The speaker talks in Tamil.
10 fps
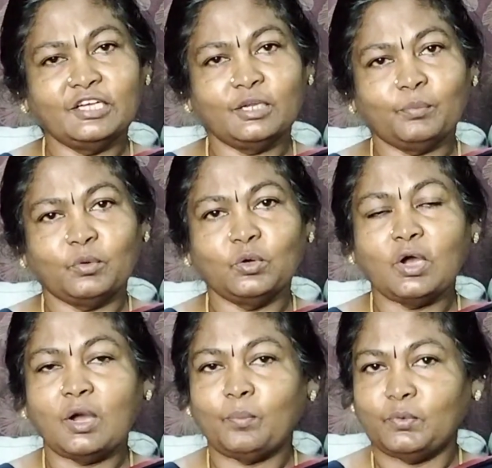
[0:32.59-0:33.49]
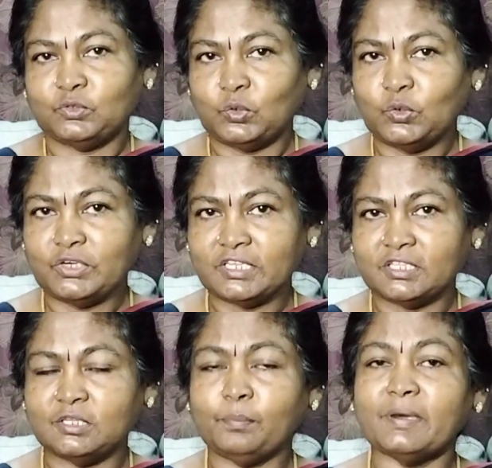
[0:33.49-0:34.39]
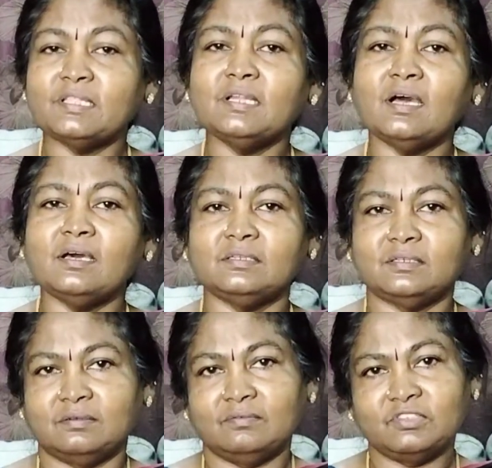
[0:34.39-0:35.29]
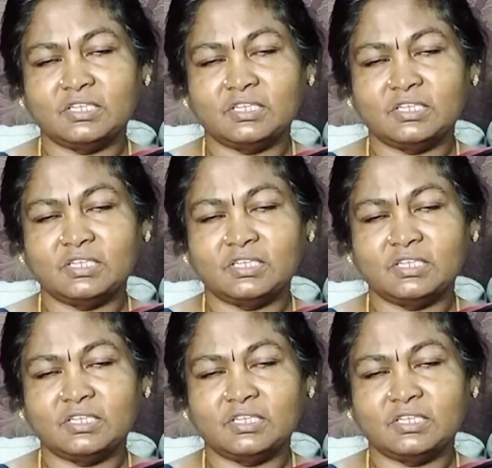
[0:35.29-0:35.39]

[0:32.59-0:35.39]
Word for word: எடுக்கிறப்போ அப்போ தோன்றியது பதினாறு